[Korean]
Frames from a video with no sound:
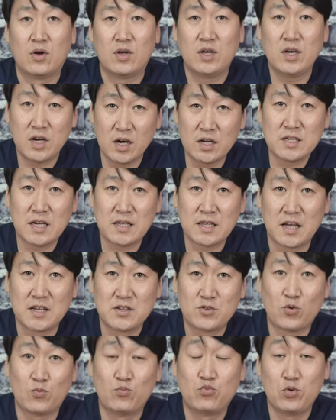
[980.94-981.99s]
이것에
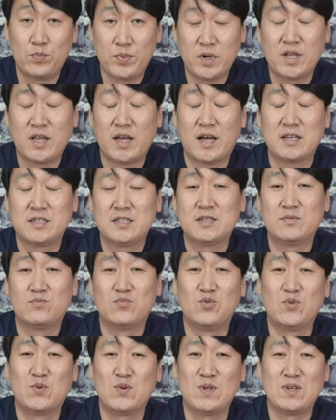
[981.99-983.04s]
대해서 좀 불편해 하시는
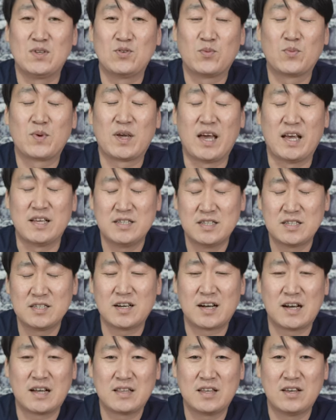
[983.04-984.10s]
분들이 좀 계시는
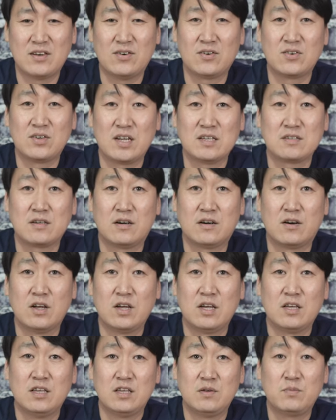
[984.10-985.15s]
것 같아요. 그래서
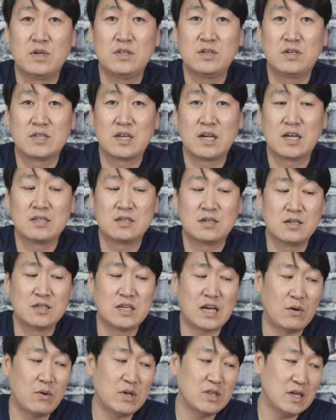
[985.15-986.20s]
이번 영상에서는
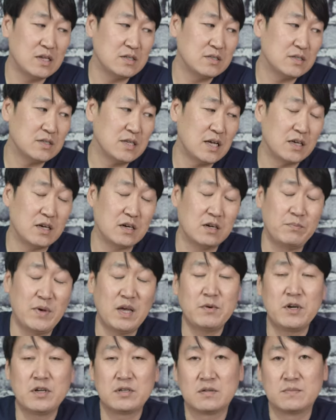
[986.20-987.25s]
야외 테스트 사격을
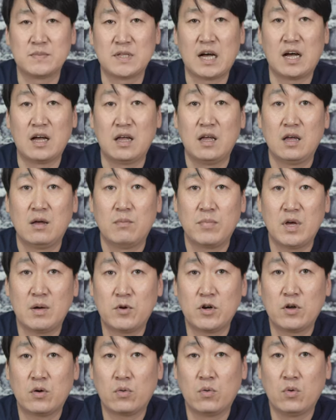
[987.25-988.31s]
빼버렸습니다.
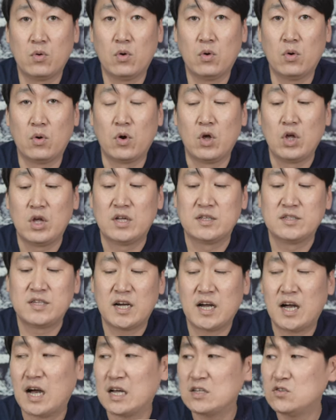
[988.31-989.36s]
빼버렸고
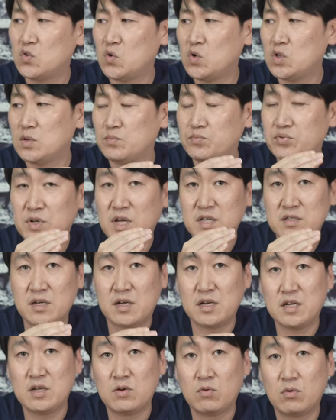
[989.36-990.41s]
제가 가지고 있는
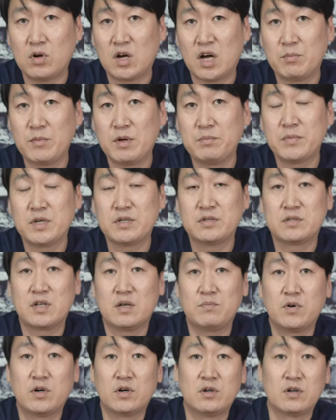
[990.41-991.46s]
VSR-10과 몇몇
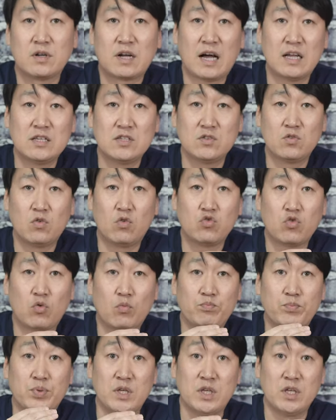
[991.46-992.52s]
스나이퍼건을 가지고
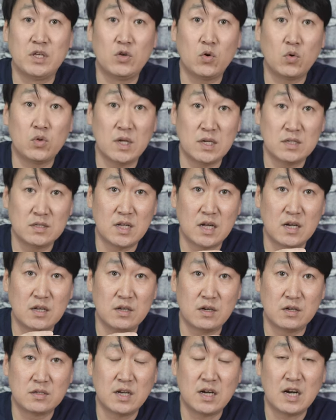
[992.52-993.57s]
좀 비교 테스트하는
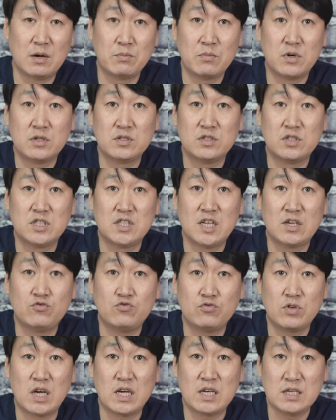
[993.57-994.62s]
영상을 한번 진행
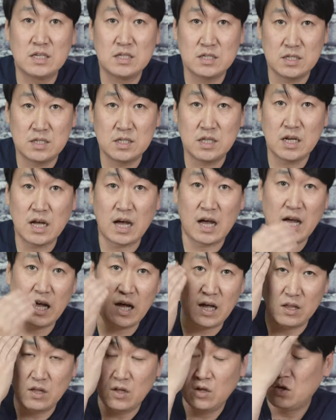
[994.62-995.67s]
중에
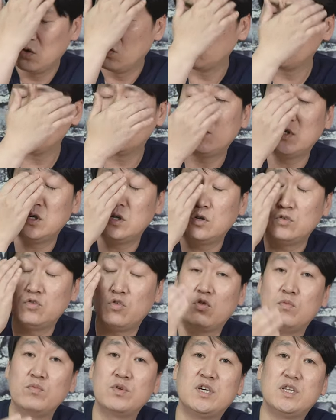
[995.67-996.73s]
있으니까 요점은
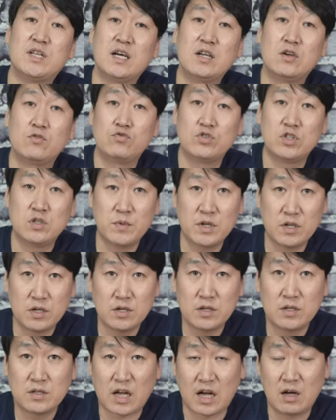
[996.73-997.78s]
조금 기다려
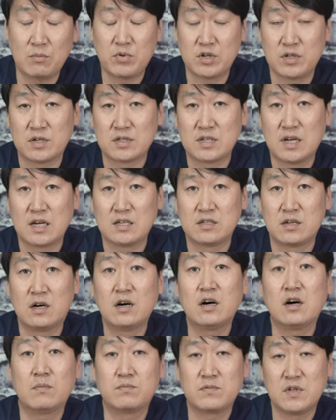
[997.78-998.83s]
주시면은 다음번 영상에서
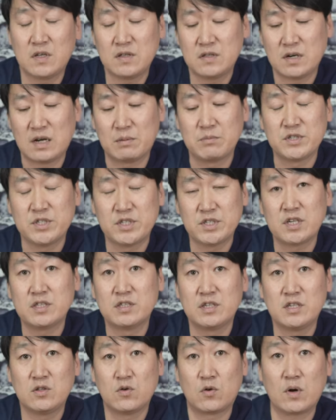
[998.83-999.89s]
업데이트를 한번
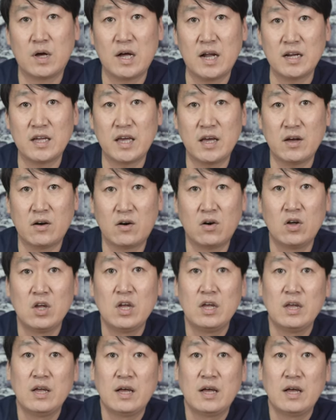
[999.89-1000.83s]
시켜드리도록 할게요.